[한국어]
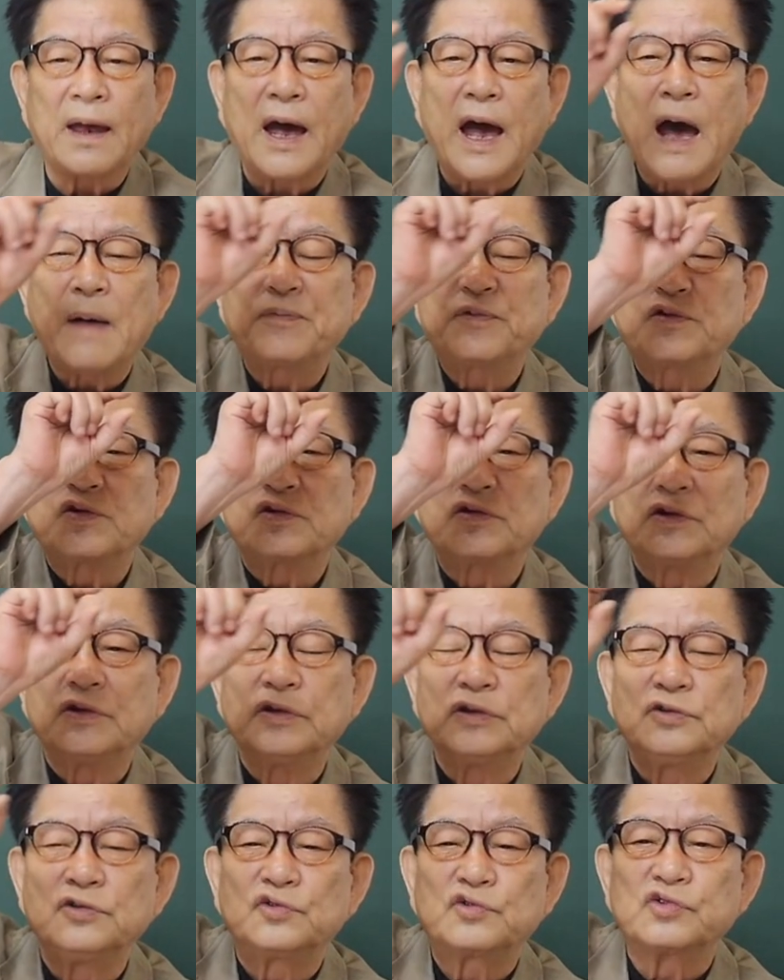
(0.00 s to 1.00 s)

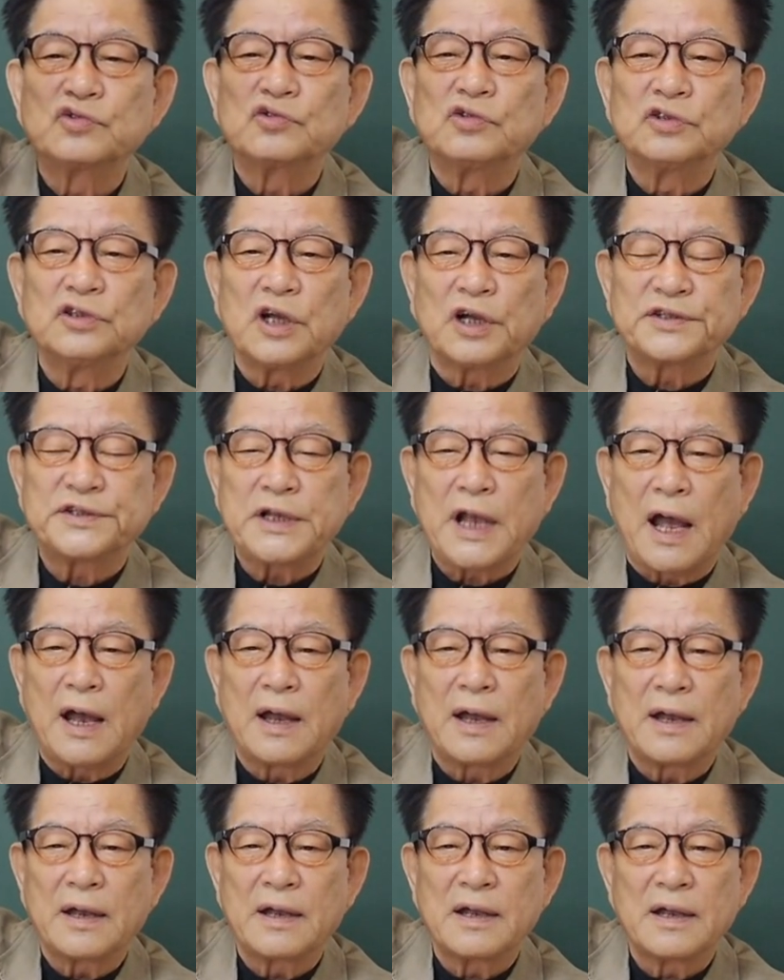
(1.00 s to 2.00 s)
앞줄은 중국 역사,
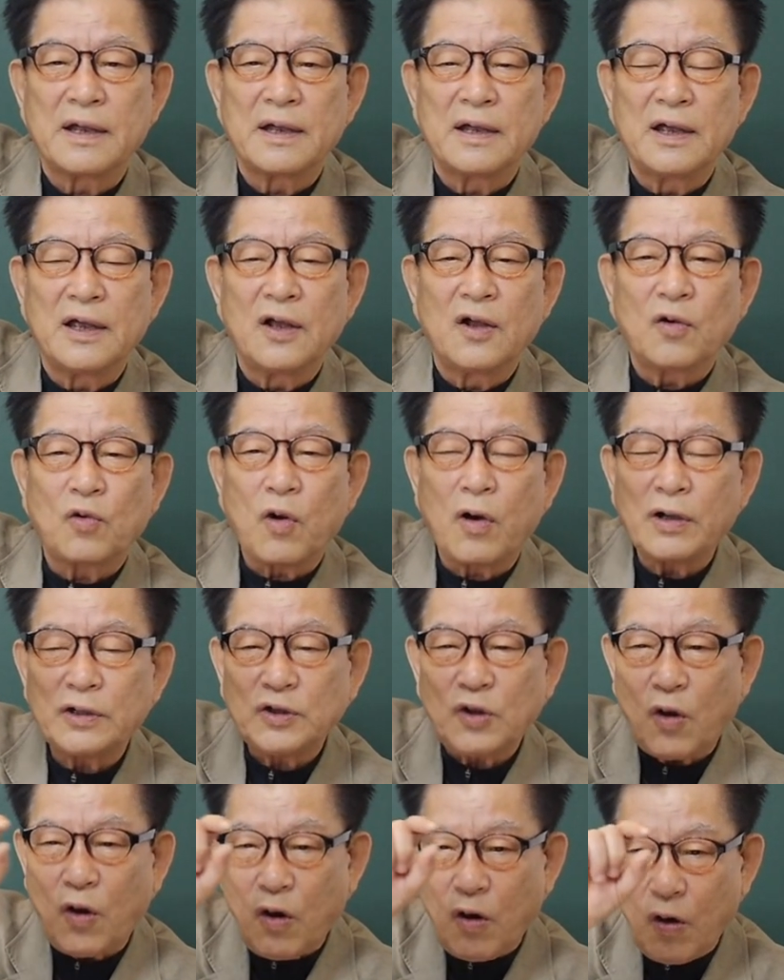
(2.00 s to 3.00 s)
그거
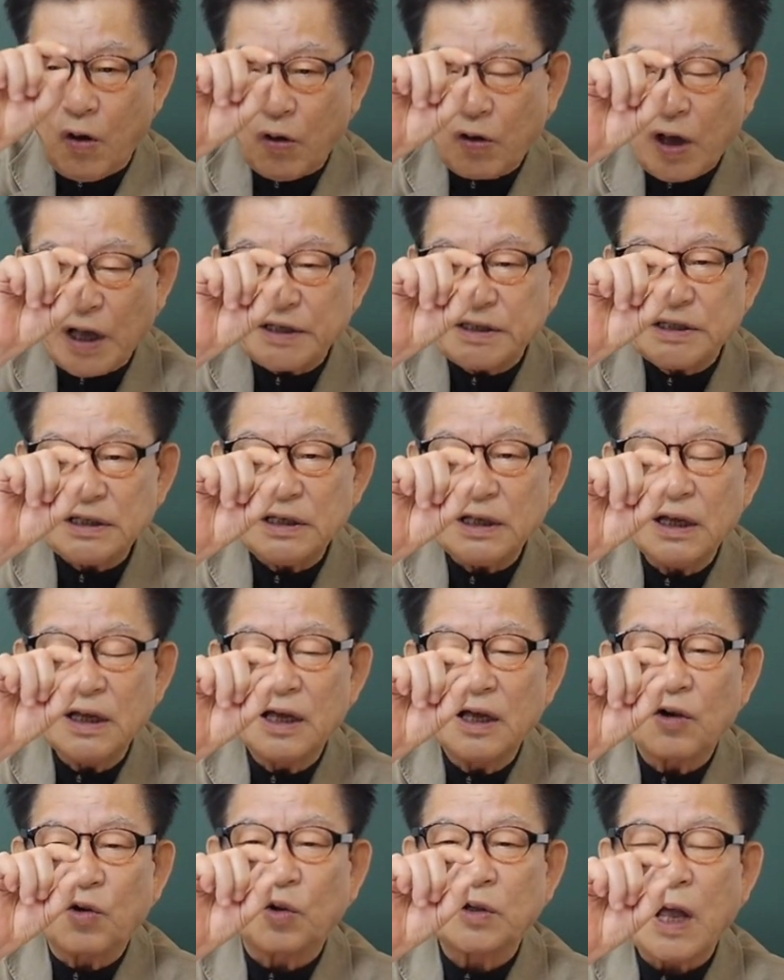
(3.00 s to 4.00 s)
똑같이
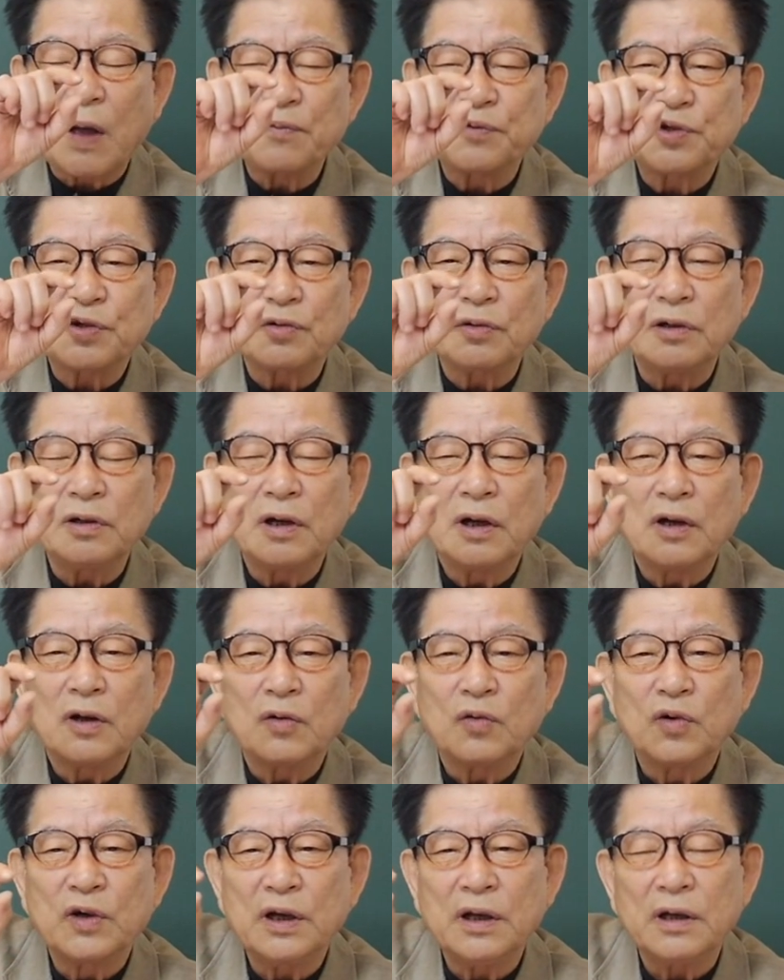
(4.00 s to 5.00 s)
그 다음 줄은
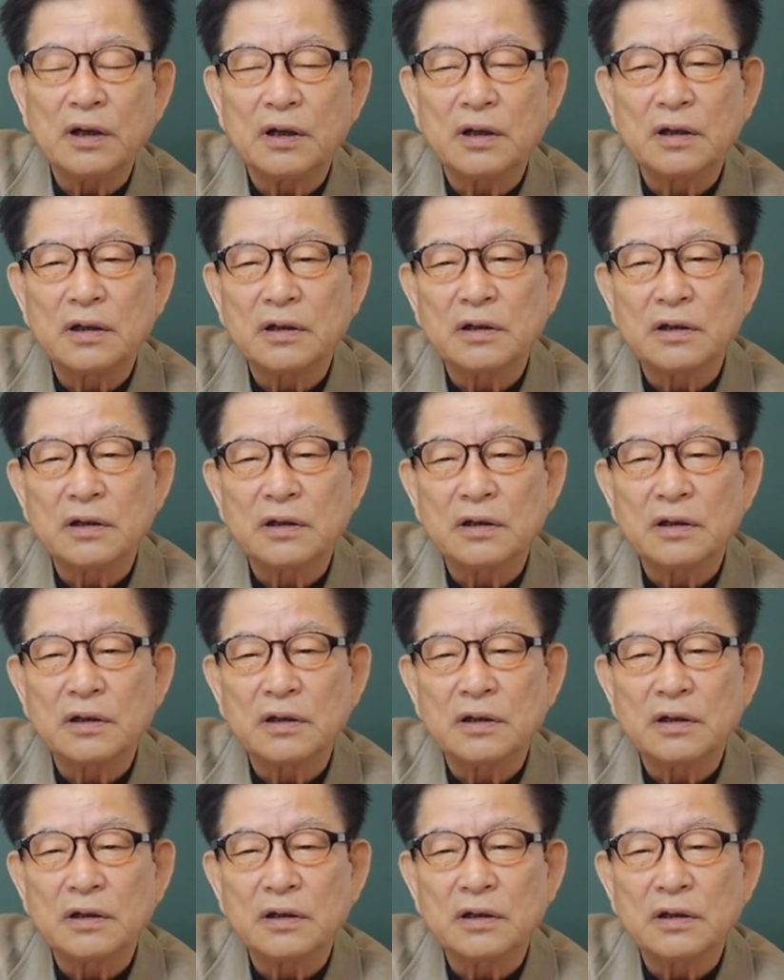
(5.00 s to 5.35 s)
우리